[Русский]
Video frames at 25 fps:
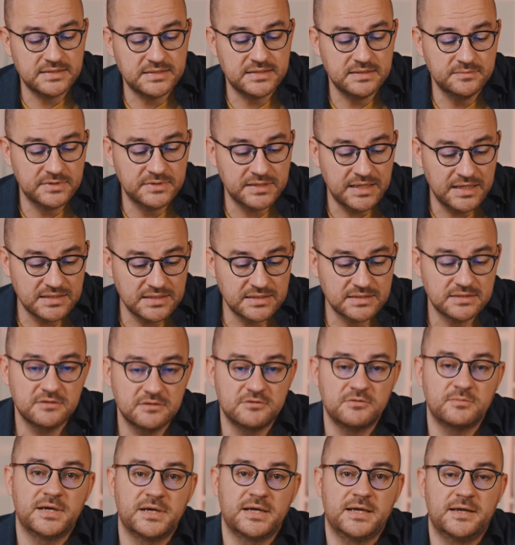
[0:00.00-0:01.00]
17
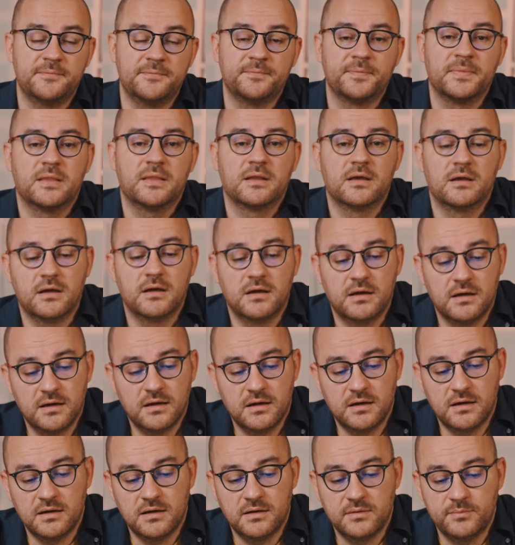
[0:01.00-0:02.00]
мая
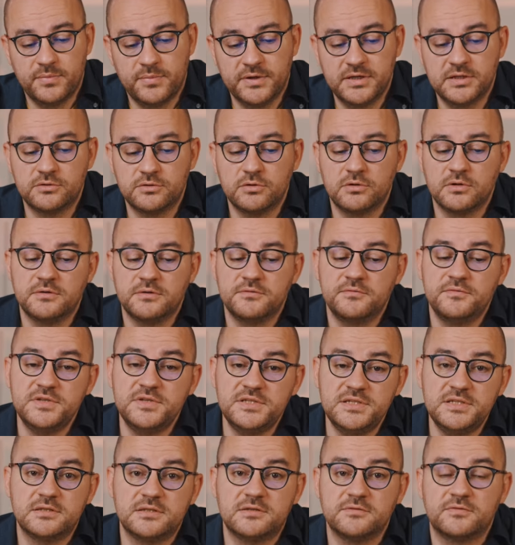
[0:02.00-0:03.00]
а, по итогам
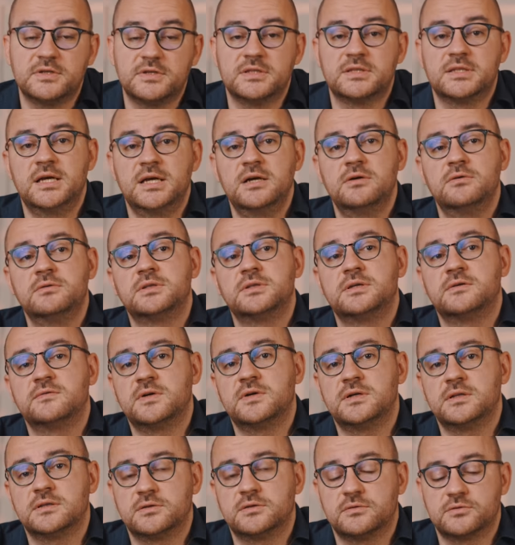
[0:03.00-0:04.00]
визита в Китай он
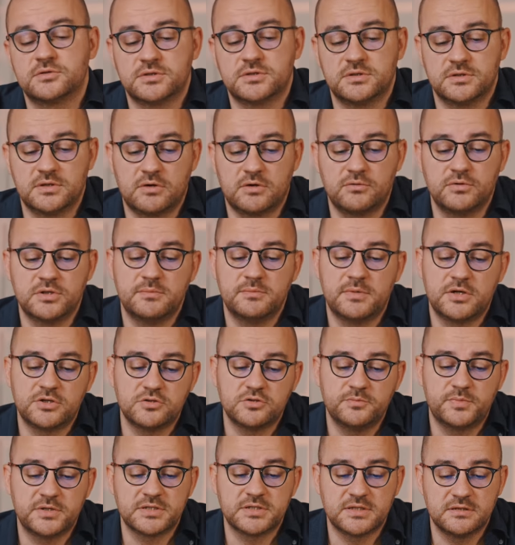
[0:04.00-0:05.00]
давал тоже такую
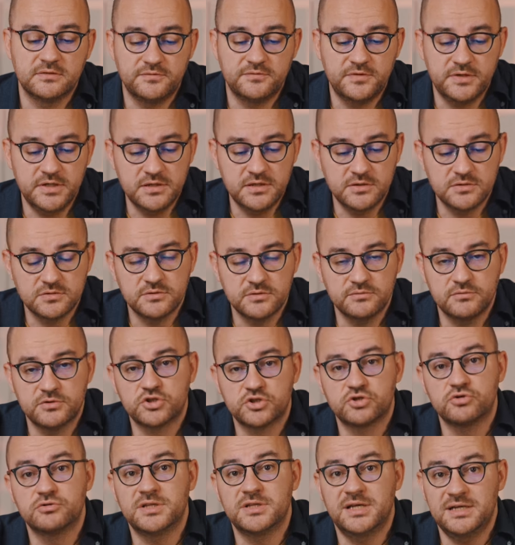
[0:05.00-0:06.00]
небольшую пресс-конференцию. И вот
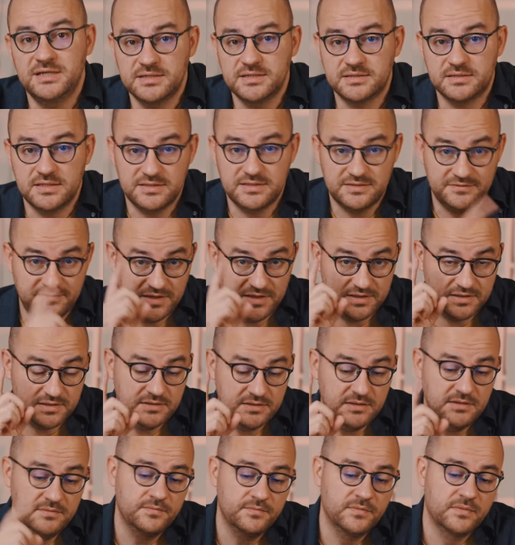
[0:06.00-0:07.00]
журналист
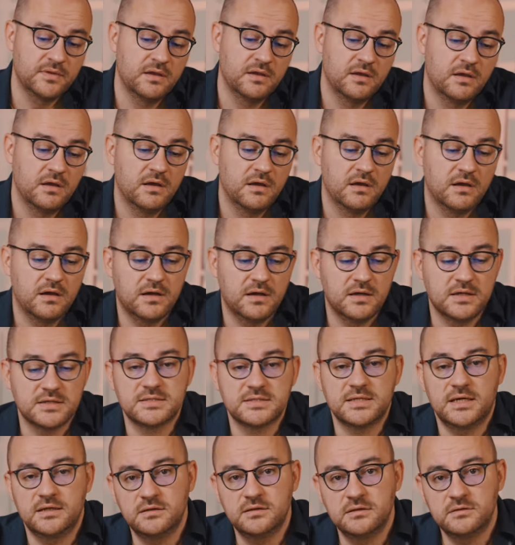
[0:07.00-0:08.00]
«Известий» а,
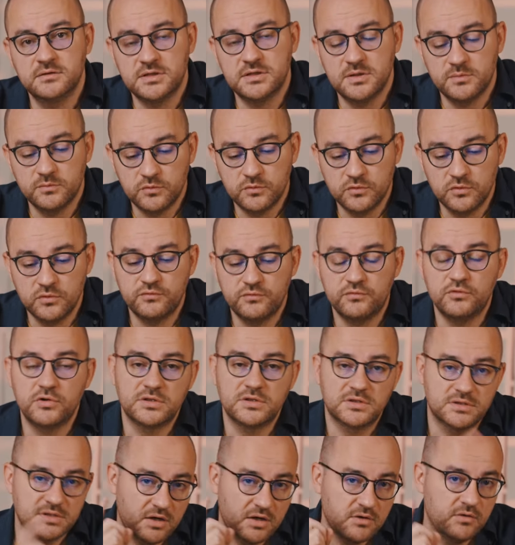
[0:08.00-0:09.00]
задал ему
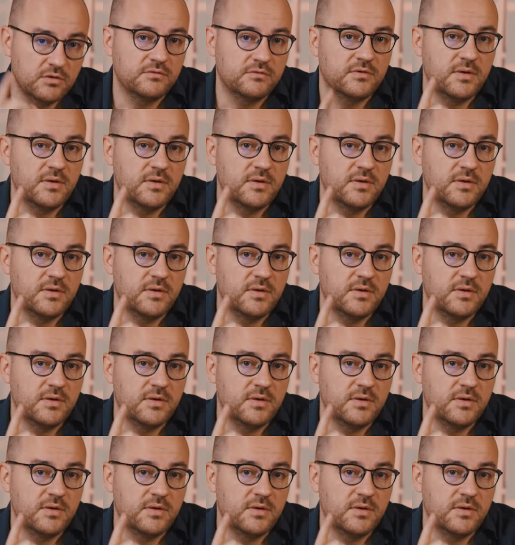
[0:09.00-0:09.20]
вот такой